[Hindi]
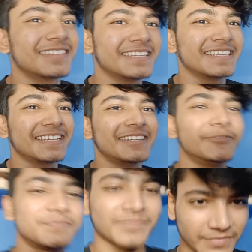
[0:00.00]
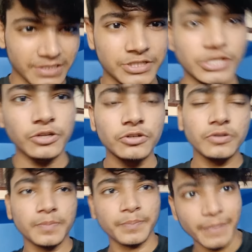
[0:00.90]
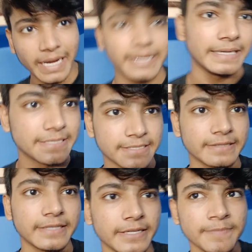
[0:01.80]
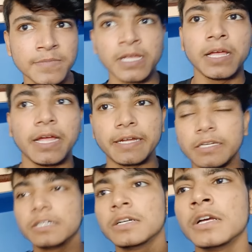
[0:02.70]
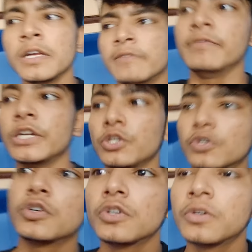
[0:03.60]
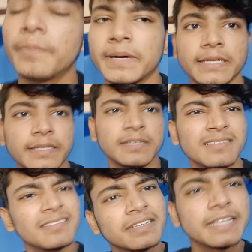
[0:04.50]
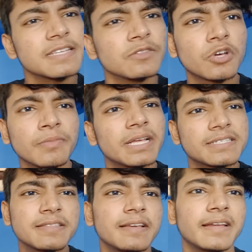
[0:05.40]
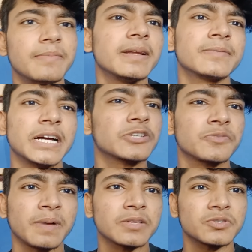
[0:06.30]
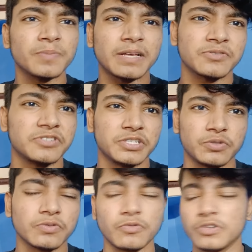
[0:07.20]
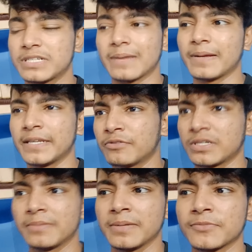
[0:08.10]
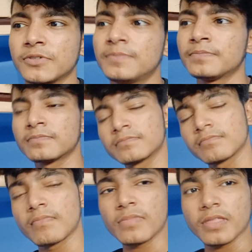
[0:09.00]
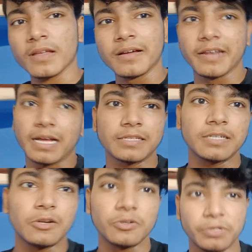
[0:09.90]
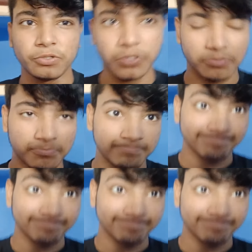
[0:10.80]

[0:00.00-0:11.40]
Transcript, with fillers: ठीक है चलो बाय एंड चलते हैं एंड वीडियो पता नहीं ऐसे नॉर्मल अच्छा दिख रहा है मेरा चार सौ पाँच सौ पाँच सौ छः सौ कोई चाप है नहीं उतना भी हमको लगातार डालो वीडियो